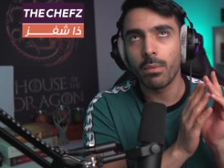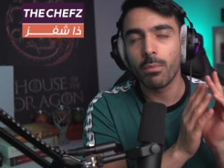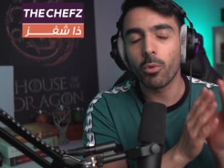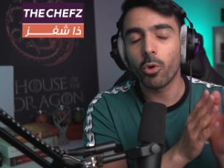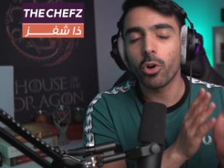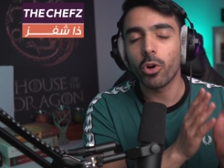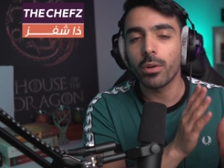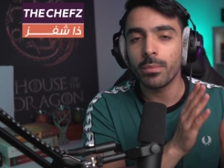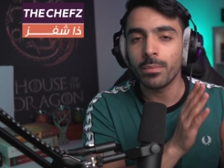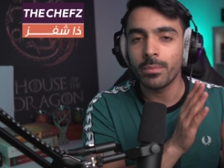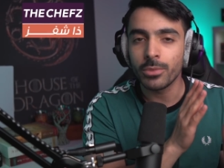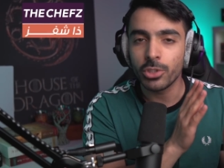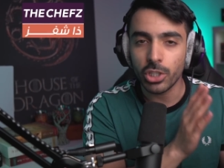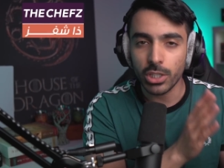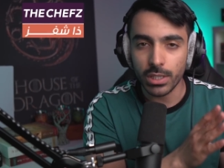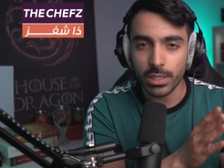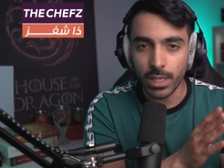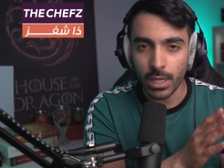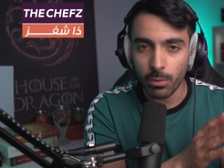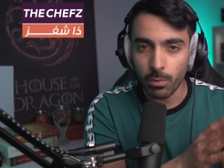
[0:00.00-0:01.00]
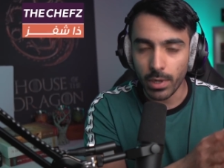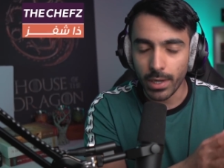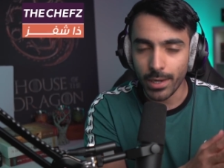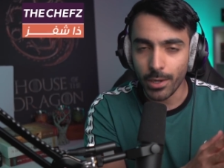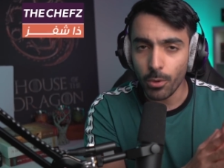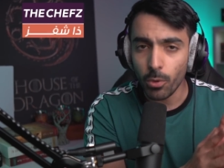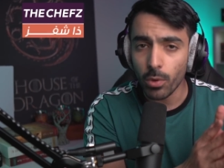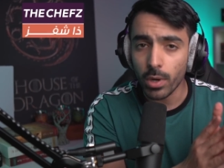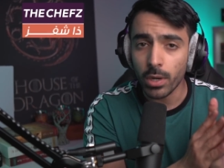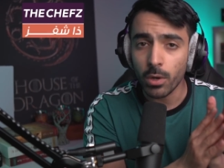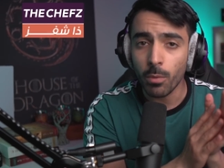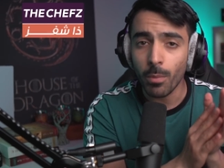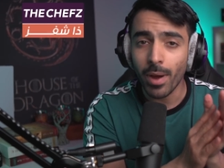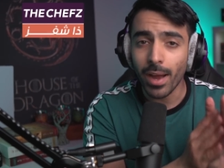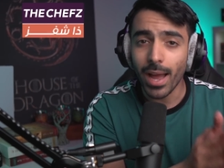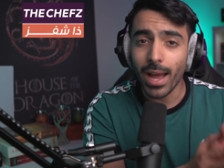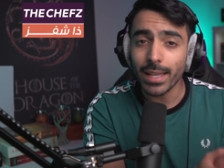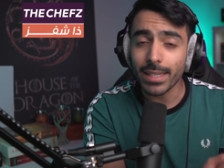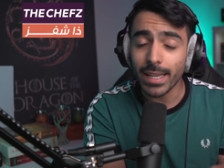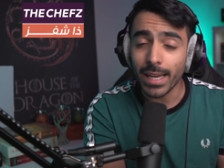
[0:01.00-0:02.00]
مهم جدا واللي هو انه
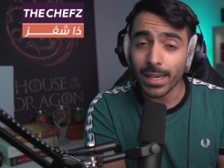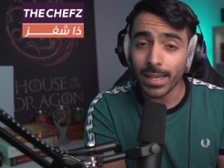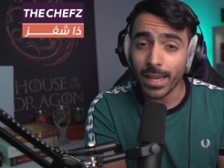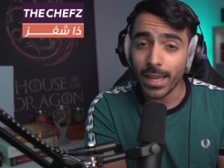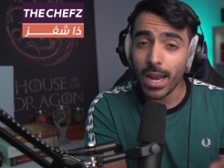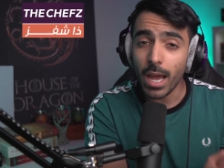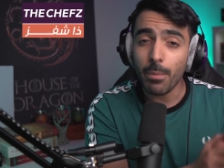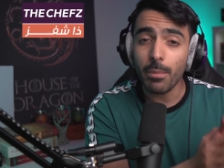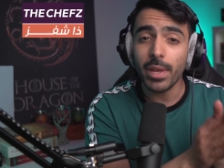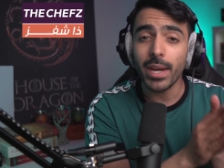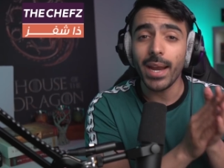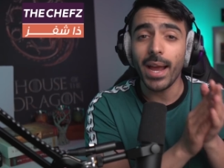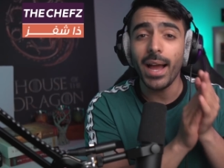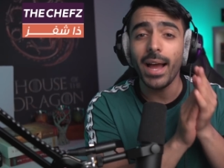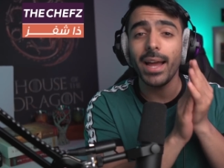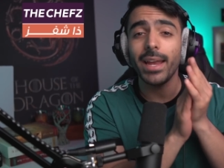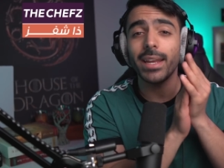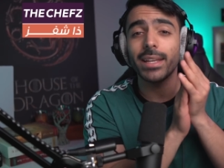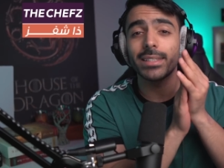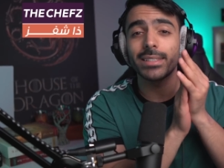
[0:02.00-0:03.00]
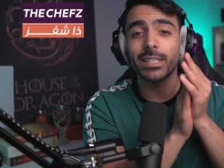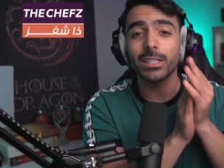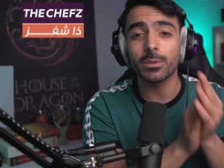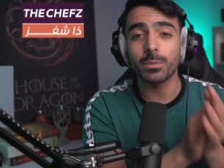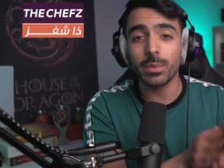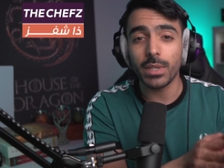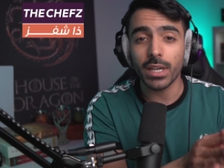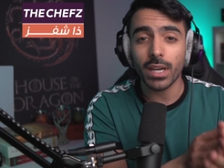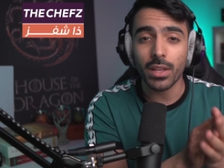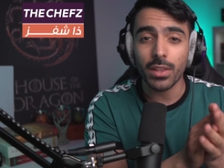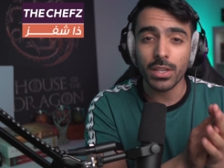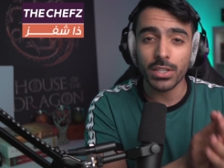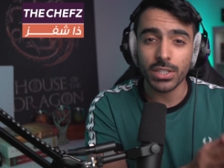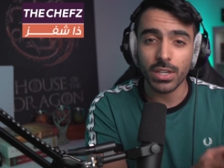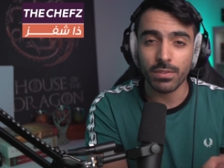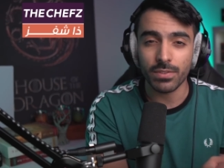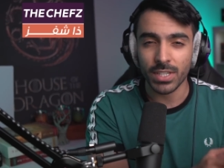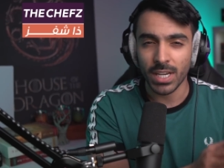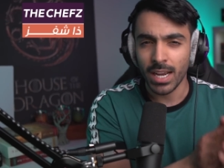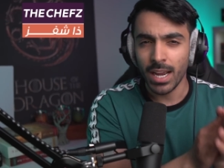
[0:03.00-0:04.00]
مقاطع القناه برعايه تطبيق ذا
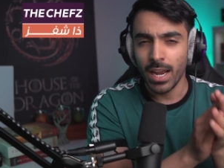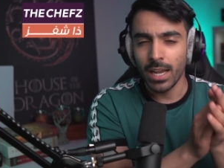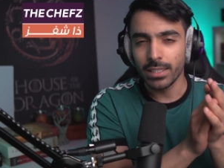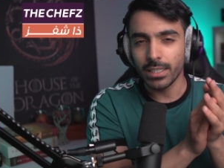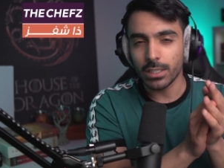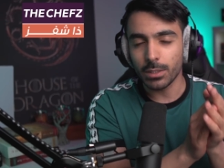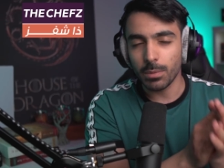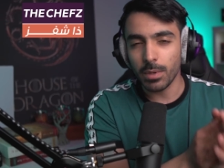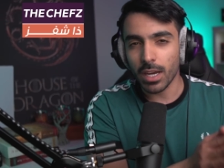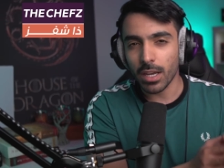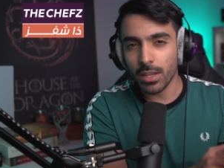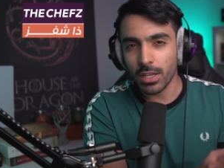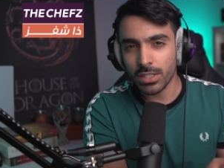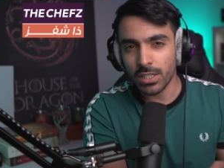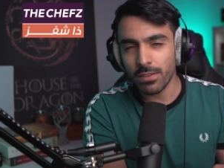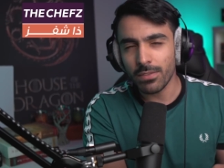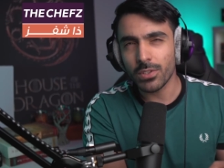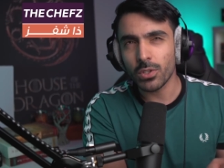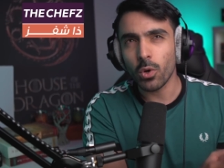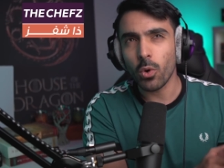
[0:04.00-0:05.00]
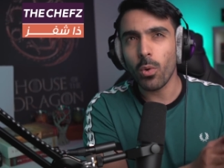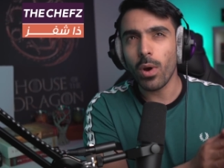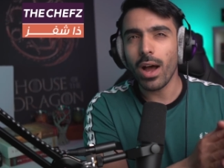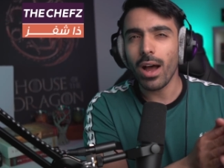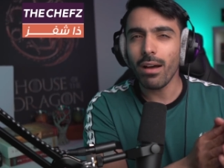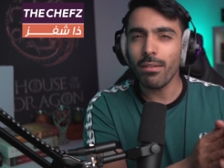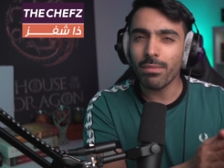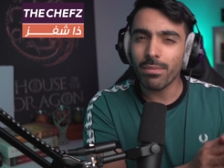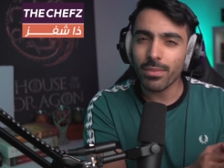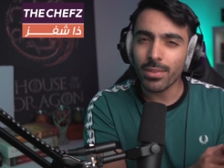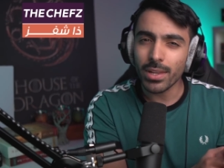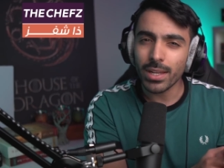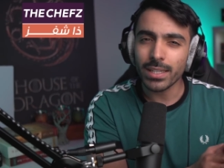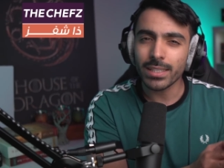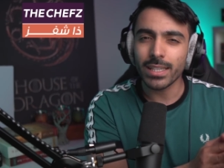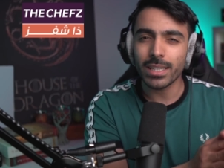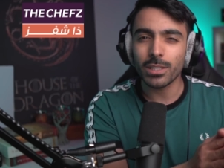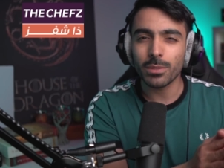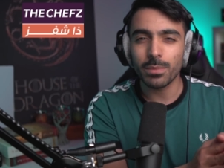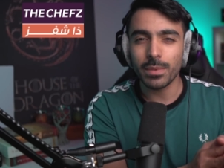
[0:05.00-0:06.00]
شيفز، تطبيق ذا شيفز هو افضل
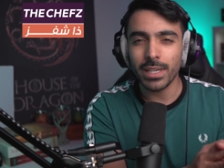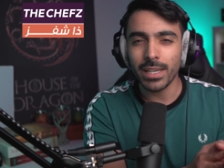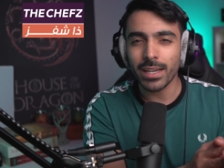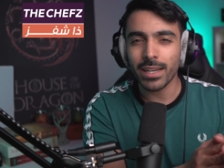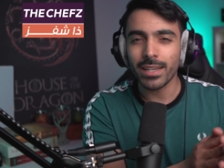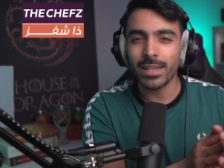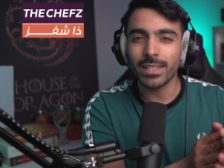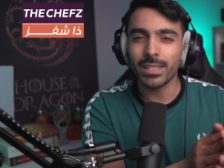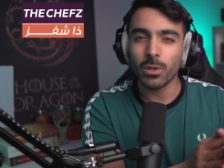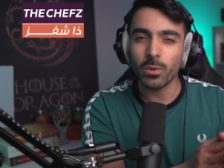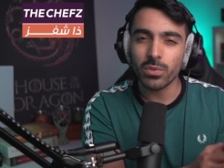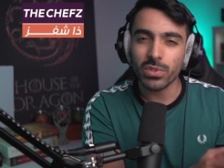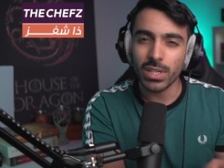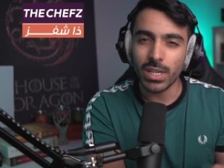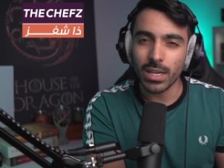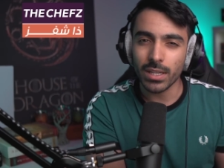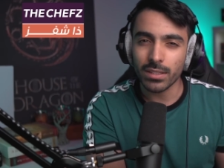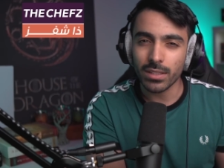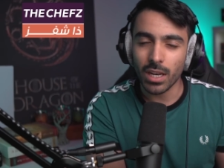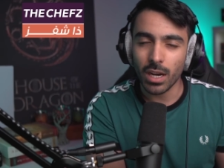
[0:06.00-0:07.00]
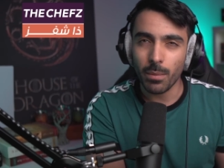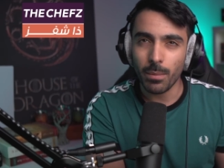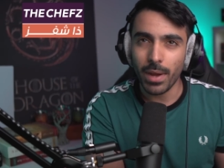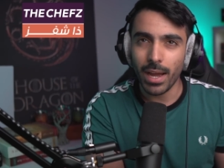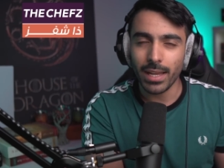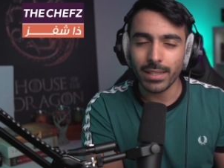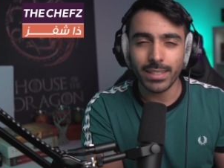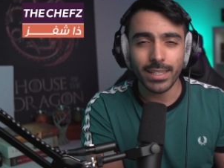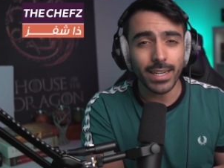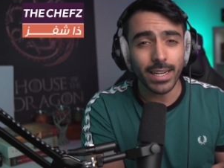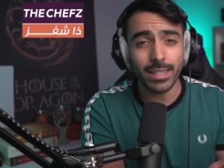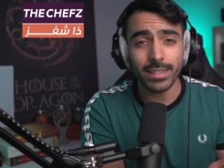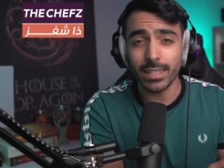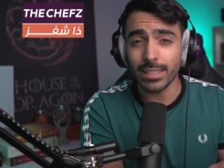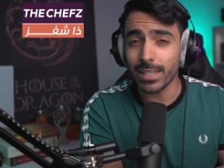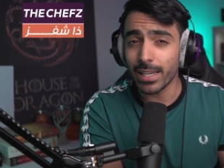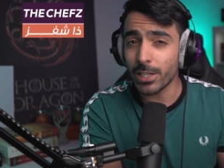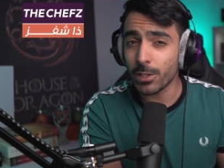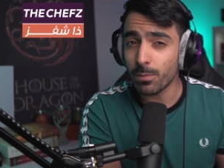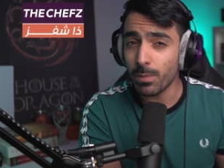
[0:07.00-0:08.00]
تطبيق لتوصيل الطلبات لعده
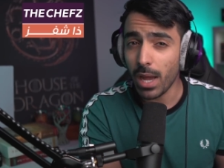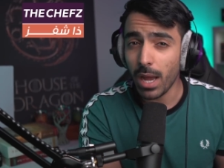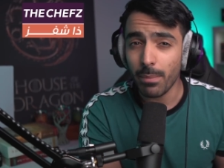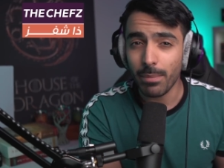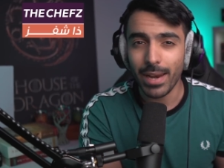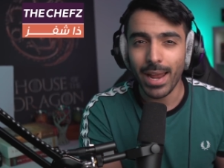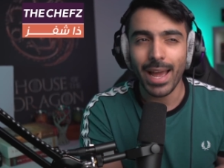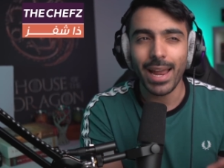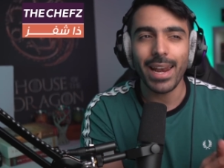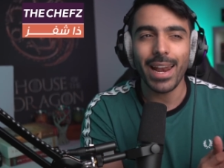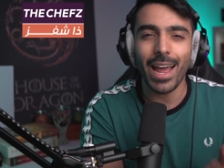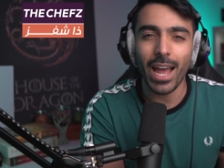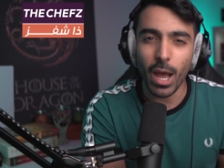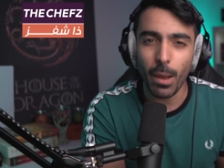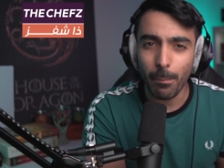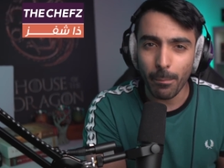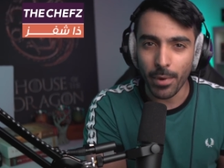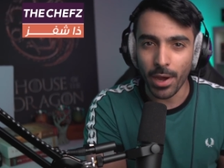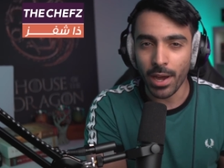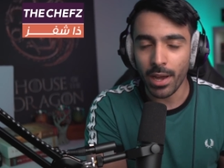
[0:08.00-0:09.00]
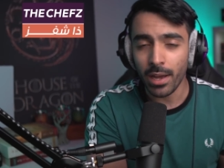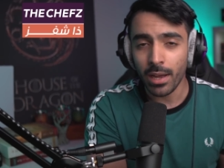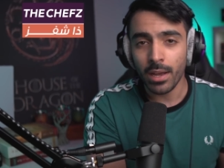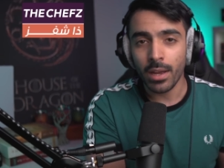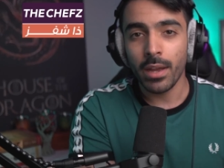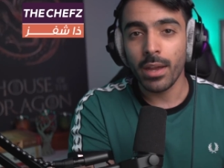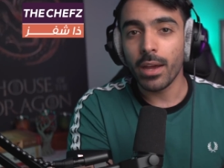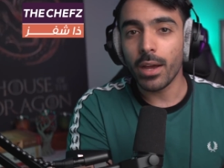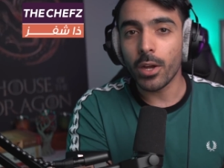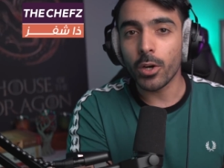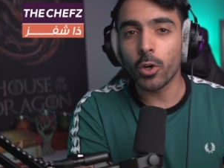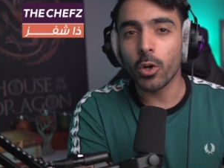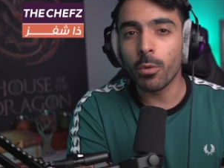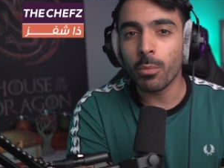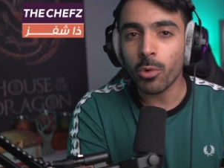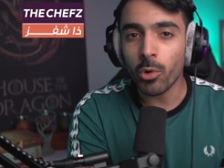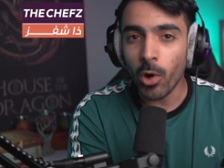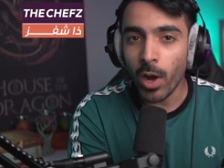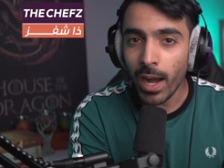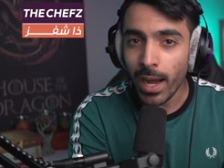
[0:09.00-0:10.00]
اسباب لعل اهمها
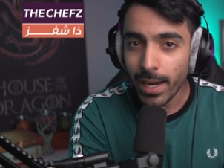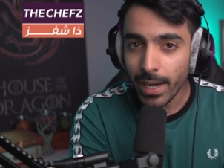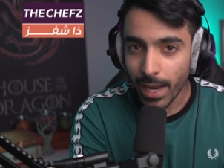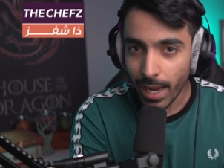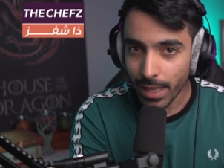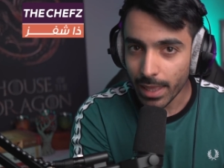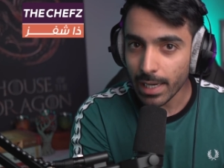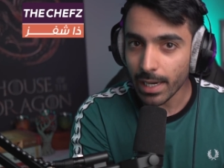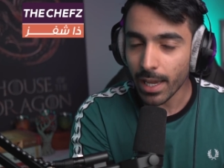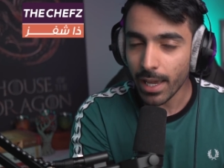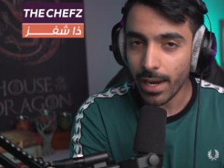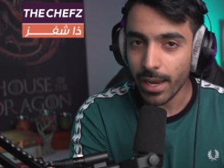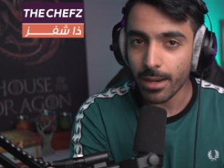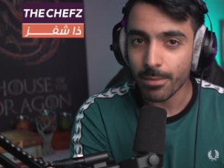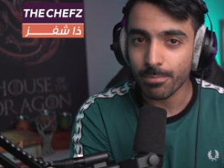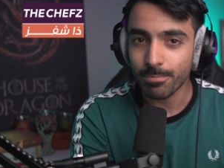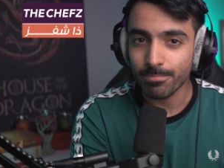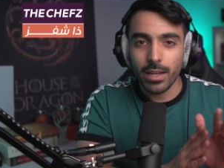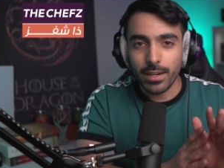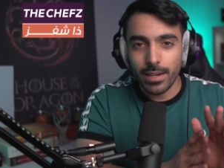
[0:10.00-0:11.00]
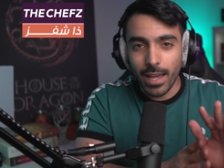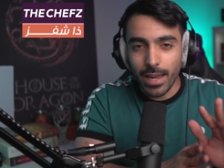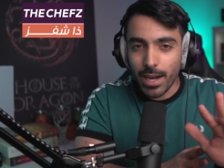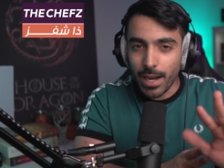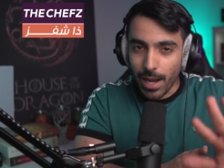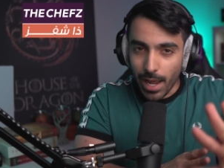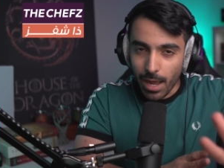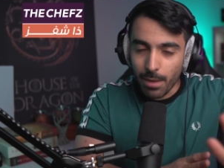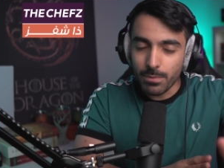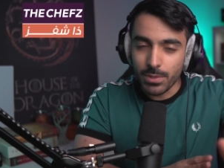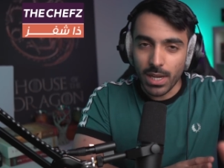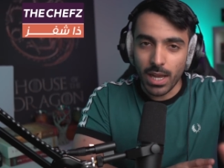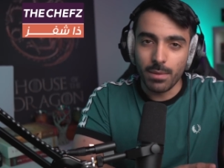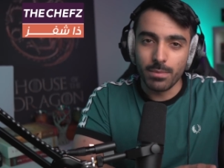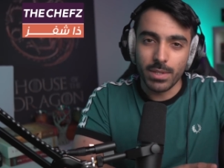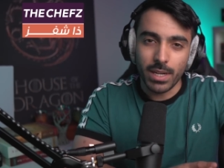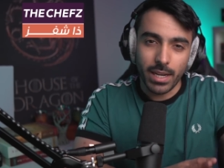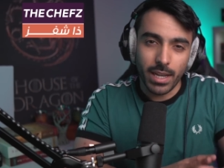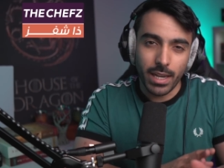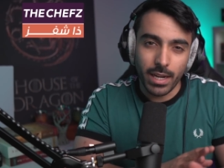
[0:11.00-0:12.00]
انهم رعاه لهذه القناه. لا لا لا امزح
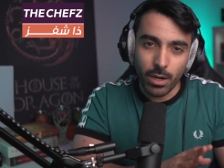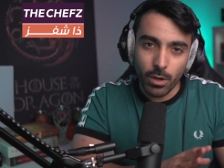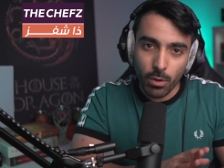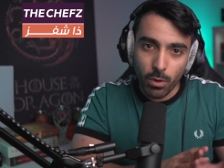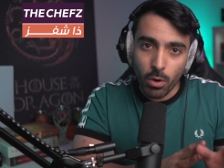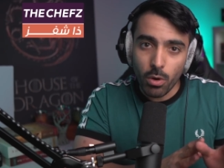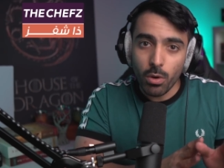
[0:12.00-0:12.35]
امزح يعني